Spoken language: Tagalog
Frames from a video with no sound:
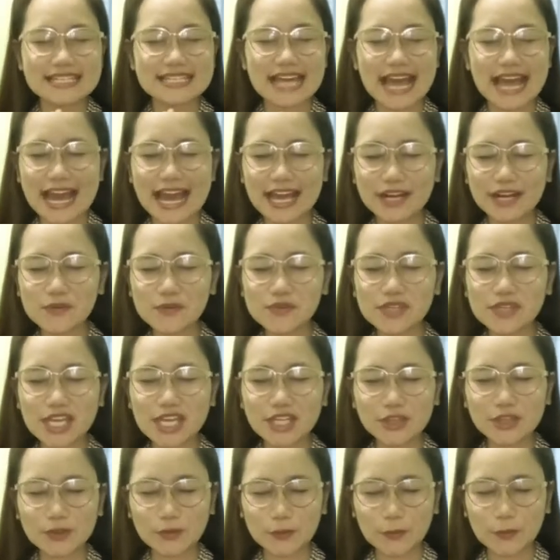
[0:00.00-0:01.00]
sa araw na
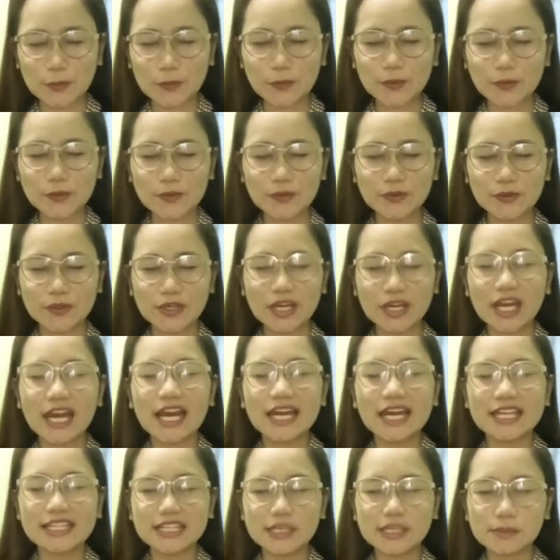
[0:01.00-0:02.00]
ito
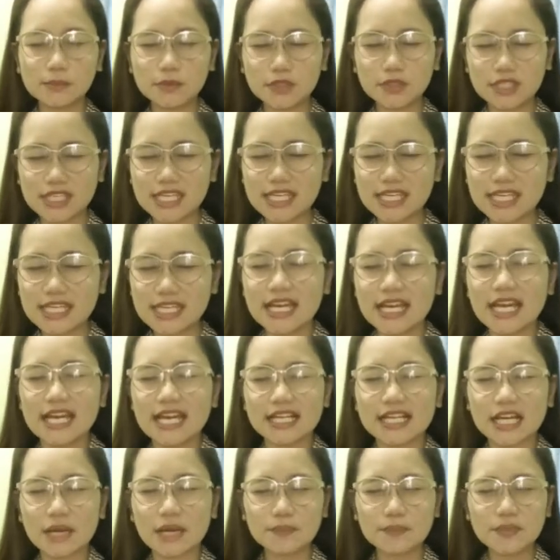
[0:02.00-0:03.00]
na muli
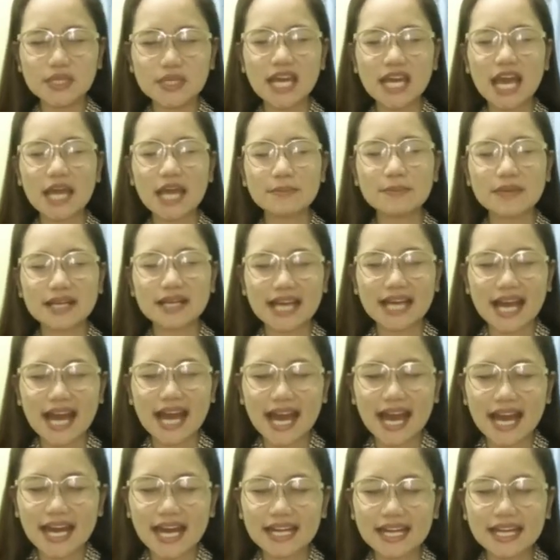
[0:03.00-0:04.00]
kami ay
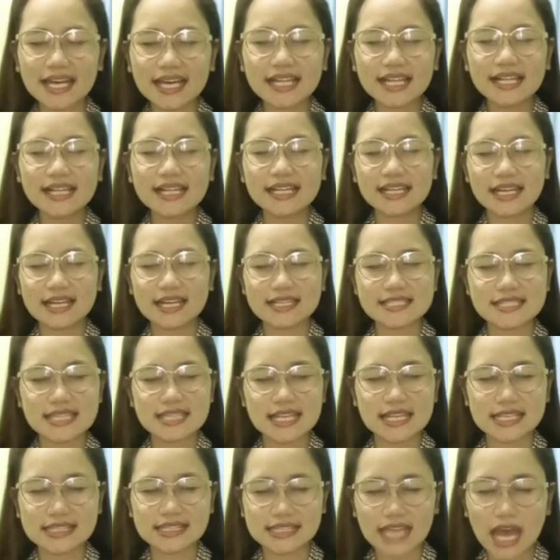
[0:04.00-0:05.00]
mag-aaral ng
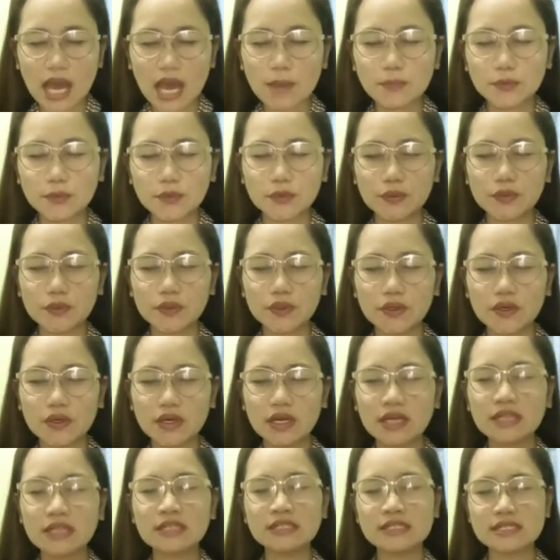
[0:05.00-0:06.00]
salita mo.
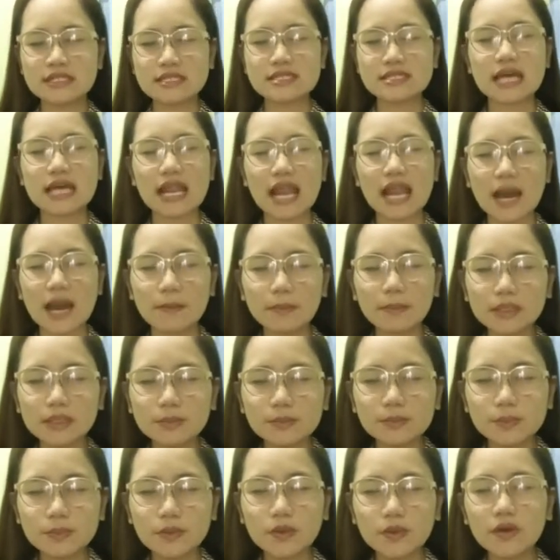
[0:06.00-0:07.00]

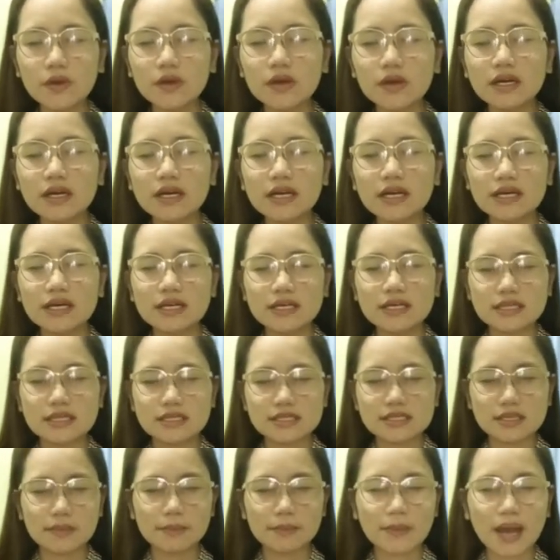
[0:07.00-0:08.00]
Salamat po
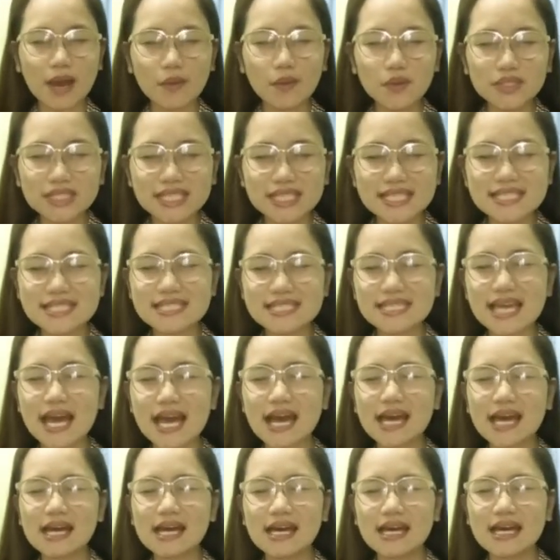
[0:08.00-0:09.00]
sa bawat
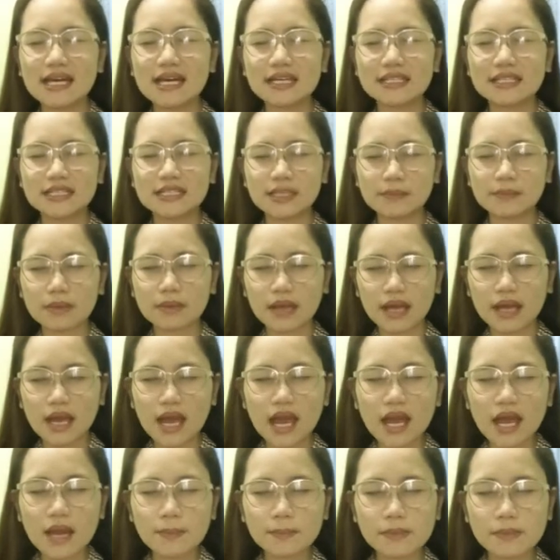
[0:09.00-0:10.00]
isa na
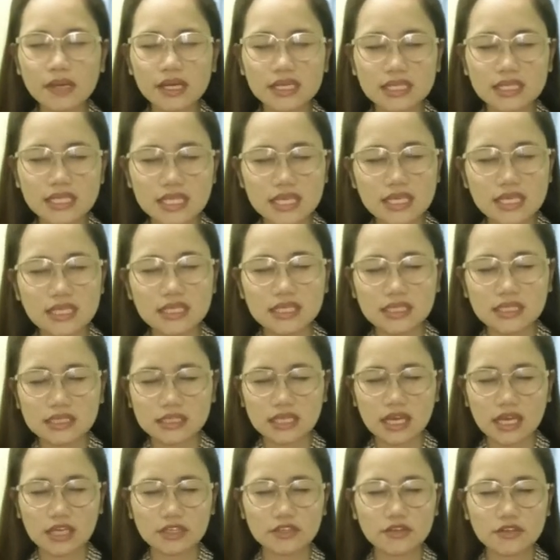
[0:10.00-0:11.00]
makakapakinig
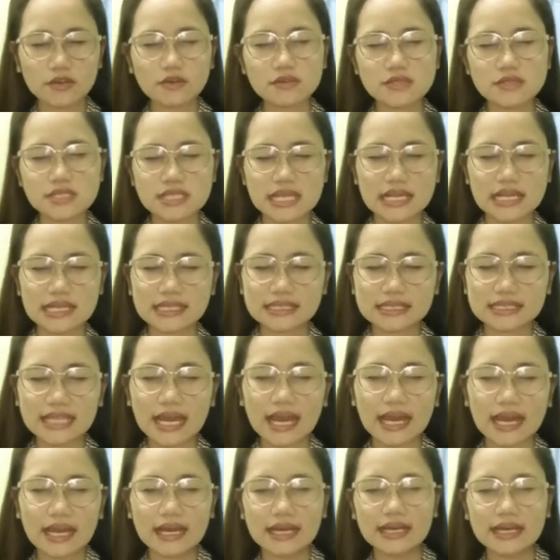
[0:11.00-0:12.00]
ng iyong
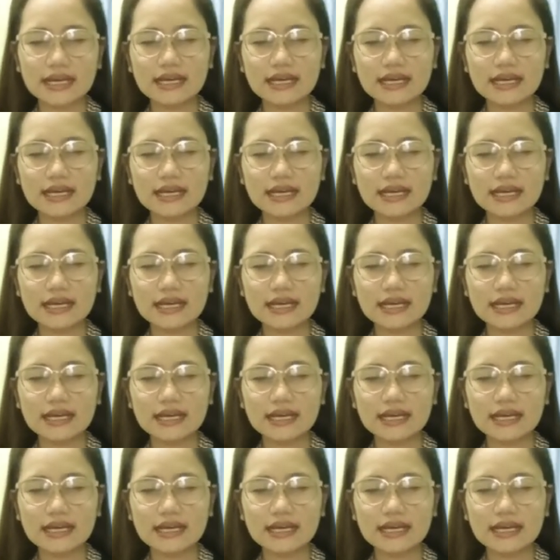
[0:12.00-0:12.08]
salita.